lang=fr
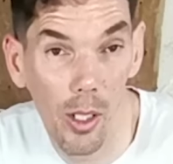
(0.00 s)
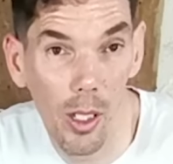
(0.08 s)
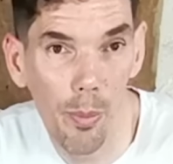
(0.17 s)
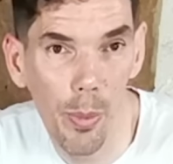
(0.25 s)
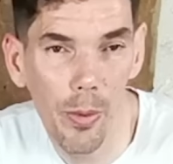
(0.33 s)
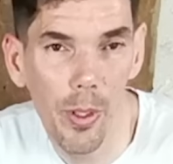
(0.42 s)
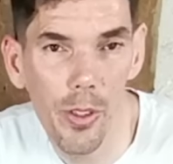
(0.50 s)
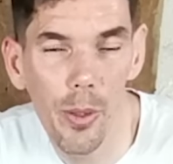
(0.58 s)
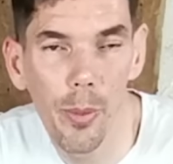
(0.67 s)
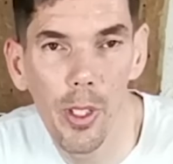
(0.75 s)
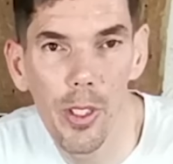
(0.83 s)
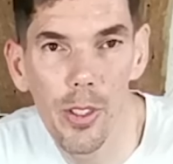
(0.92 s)
Alors il n'est pas
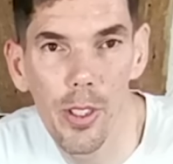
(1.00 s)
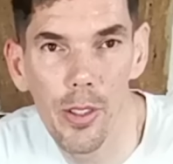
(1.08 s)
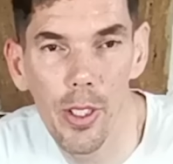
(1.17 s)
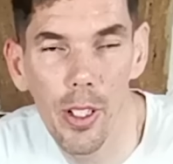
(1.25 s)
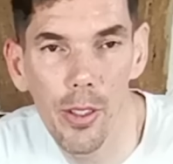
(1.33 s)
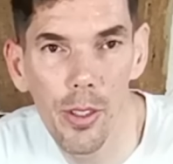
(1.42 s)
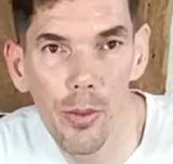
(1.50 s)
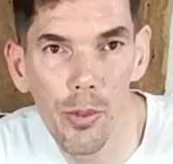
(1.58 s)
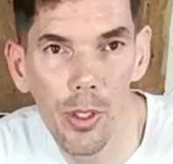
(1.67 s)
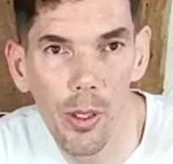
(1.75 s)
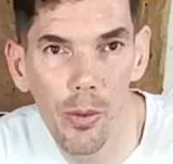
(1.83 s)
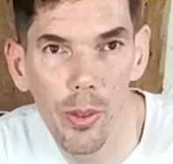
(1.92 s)
forcément nécessaire si
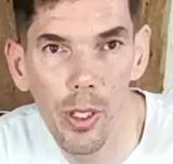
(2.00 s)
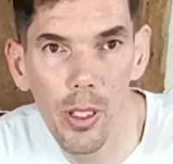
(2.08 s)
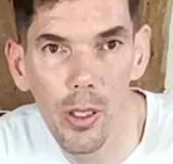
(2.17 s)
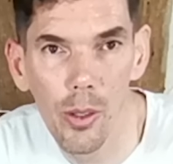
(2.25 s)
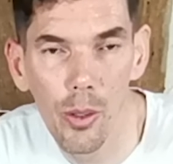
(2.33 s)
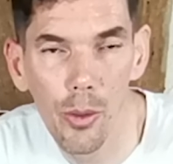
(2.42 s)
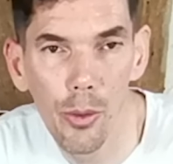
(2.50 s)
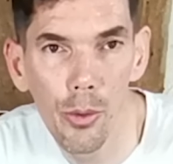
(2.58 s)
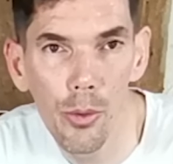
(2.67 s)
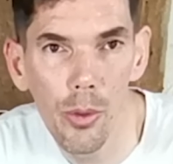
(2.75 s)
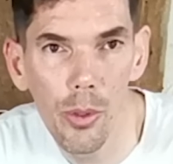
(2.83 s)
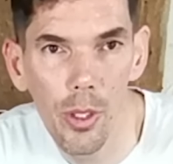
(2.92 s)
vous avez
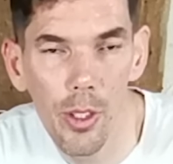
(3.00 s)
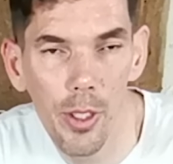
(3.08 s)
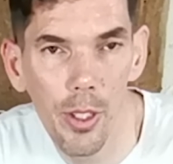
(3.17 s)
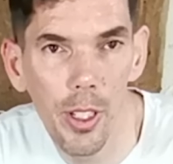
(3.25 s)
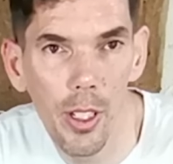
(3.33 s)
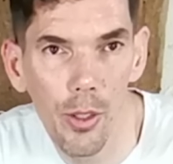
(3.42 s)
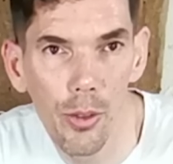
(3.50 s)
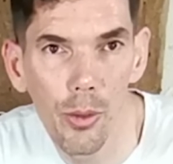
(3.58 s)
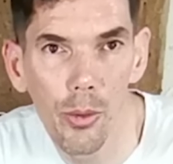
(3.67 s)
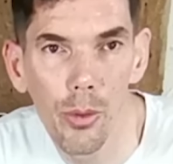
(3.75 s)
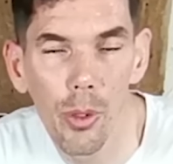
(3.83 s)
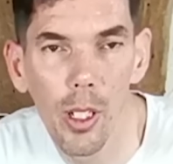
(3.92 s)
toutes les
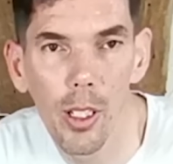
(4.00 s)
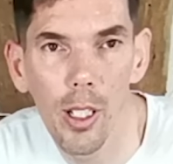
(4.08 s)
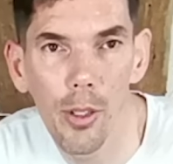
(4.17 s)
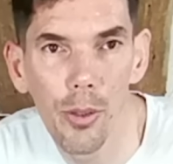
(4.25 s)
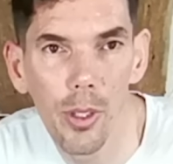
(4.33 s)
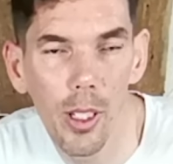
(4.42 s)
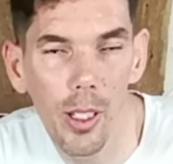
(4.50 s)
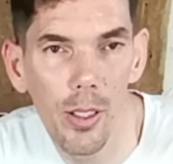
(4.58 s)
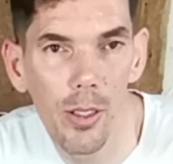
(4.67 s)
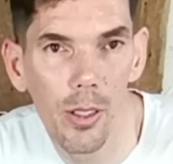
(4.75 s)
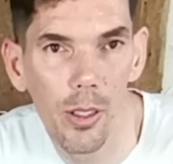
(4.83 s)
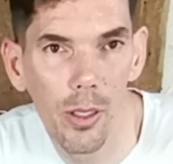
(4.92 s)
indications sur la carte
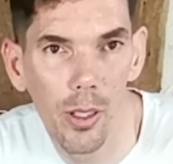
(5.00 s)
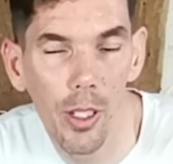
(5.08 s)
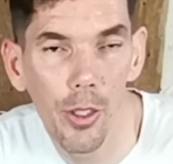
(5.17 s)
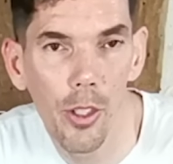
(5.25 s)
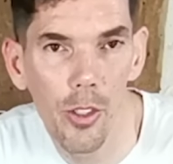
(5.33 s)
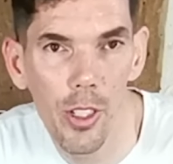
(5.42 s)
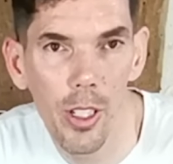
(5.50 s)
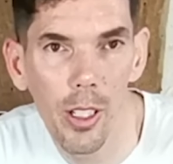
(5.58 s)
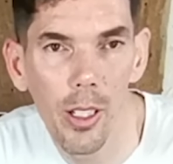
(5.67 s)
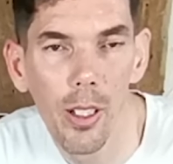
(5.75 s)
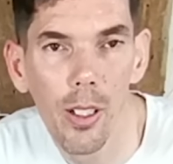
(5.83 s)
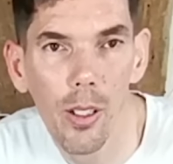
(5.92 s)
grise
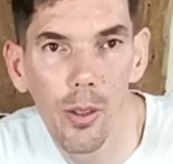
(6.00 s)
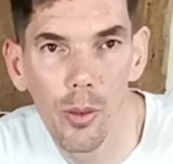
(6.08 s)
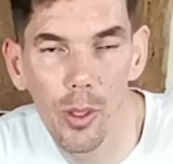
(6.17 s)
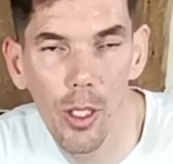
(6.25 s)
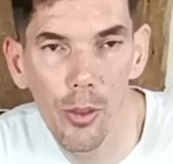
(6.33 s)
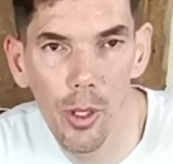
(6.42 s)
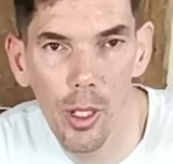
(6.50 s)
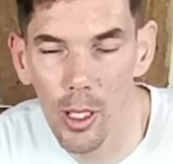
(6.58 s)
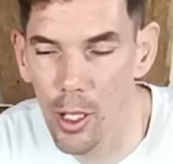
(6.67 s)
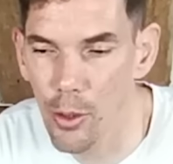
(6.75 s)
étrangère, donc là, sur la